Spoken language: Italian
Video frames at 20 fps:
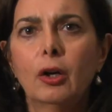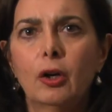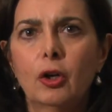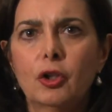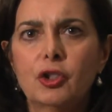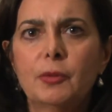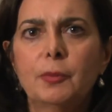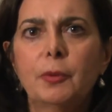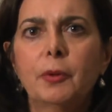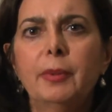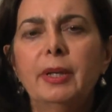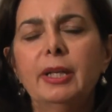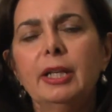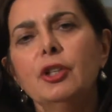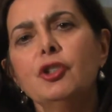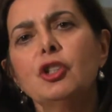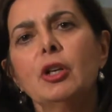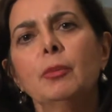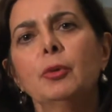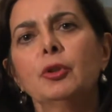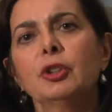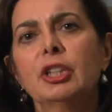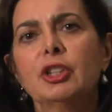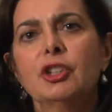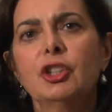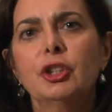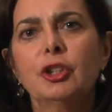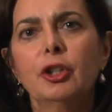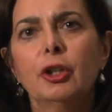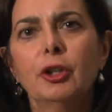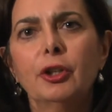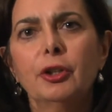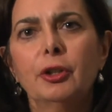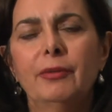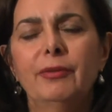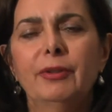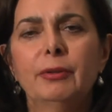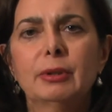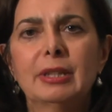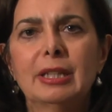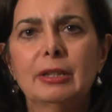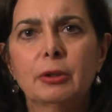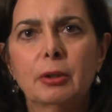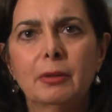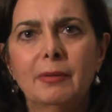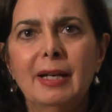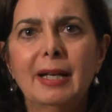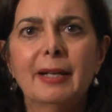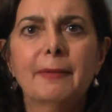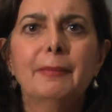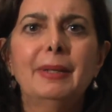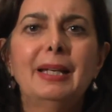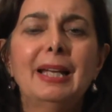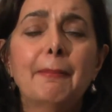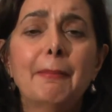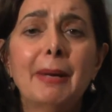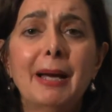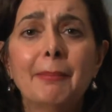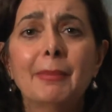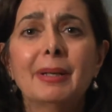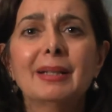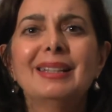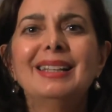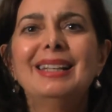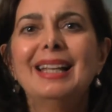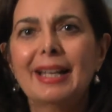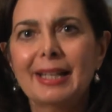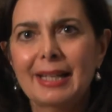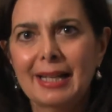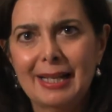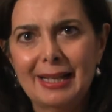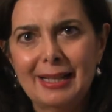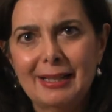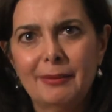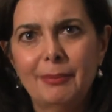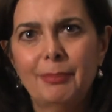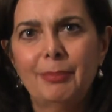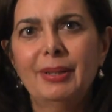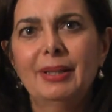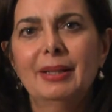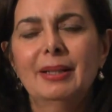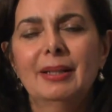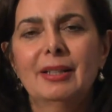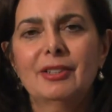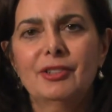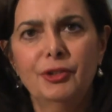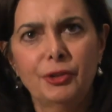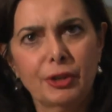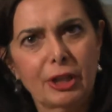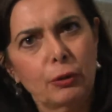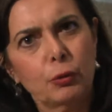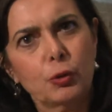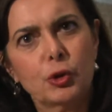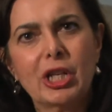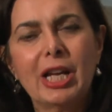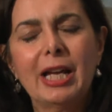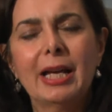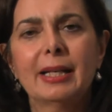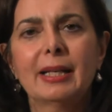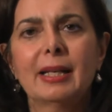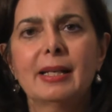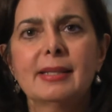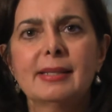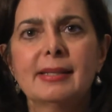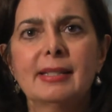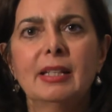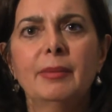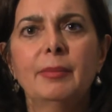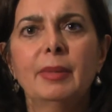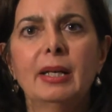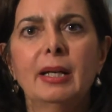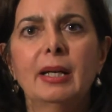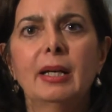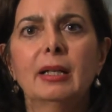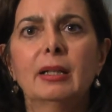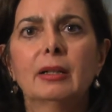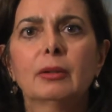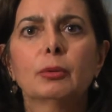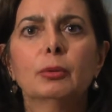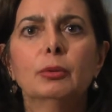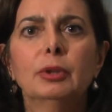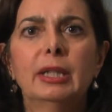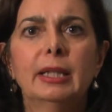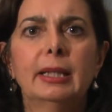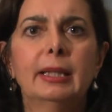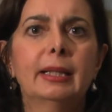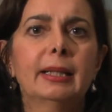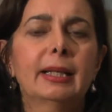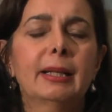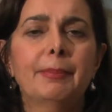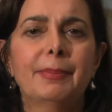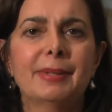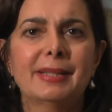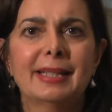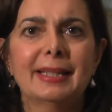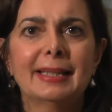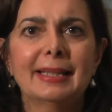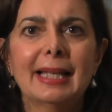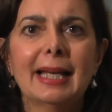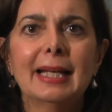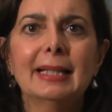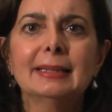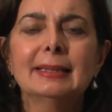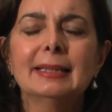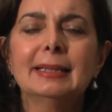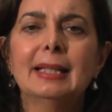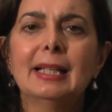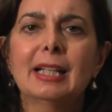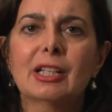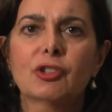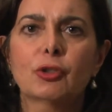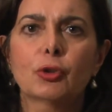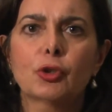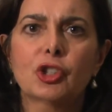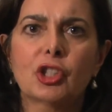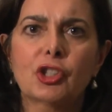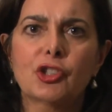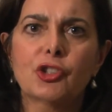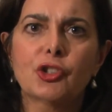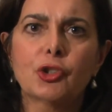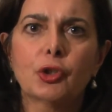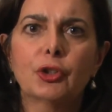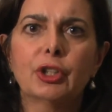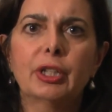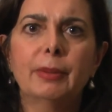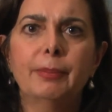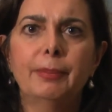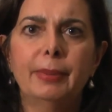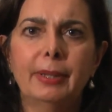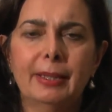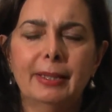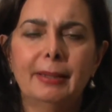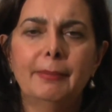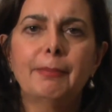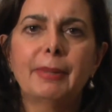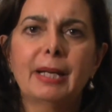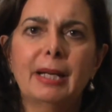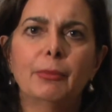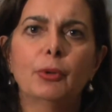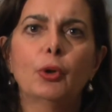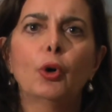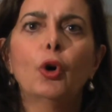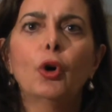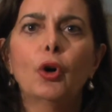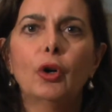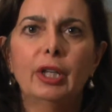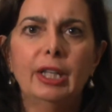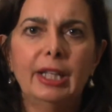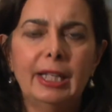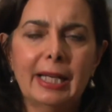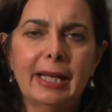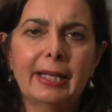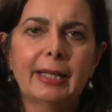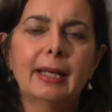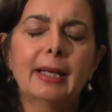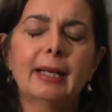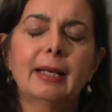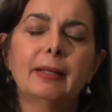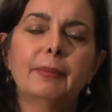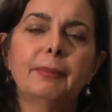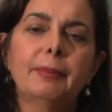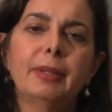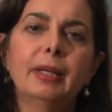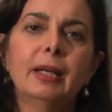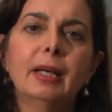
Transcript: Oggi pomeriggio a Montecitorio è venuta a trovarmi la mamma di Ilaria Alpi, la signora Luciana, insieme a alcune rappresentanti dell'Associazione per il premio Ilaria Alpi.